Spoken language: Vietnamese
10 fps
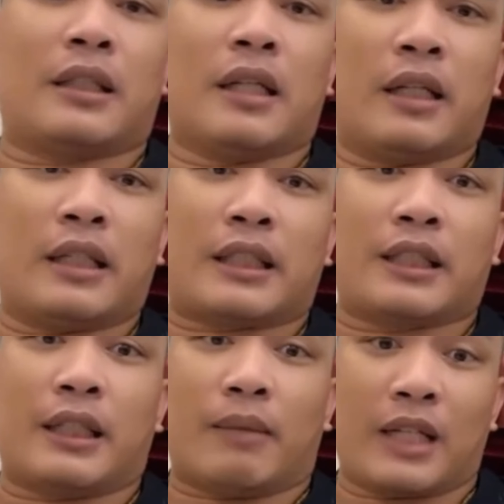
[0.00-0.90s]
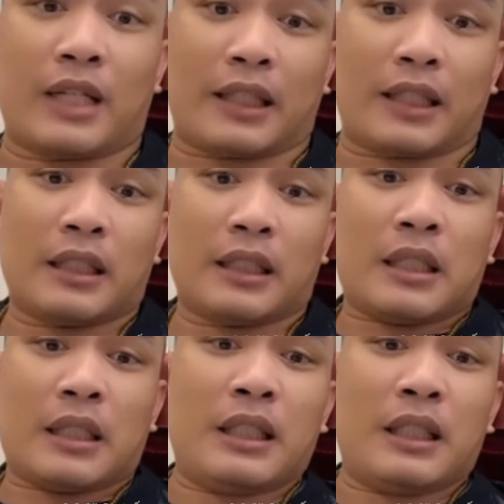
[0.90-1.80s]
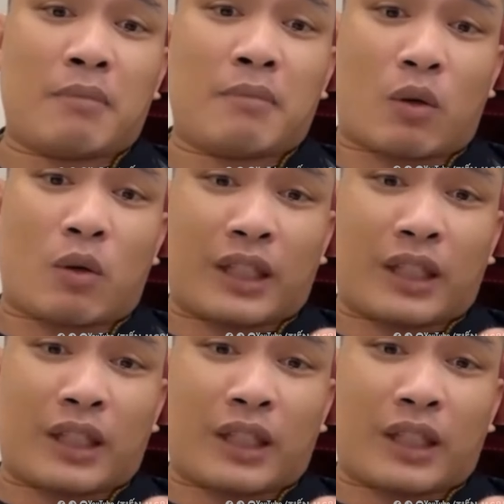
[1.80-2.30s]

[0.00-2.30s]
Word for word: đời nhà Trịnh Kiểm viết lại nhé. nhưng mà còn phải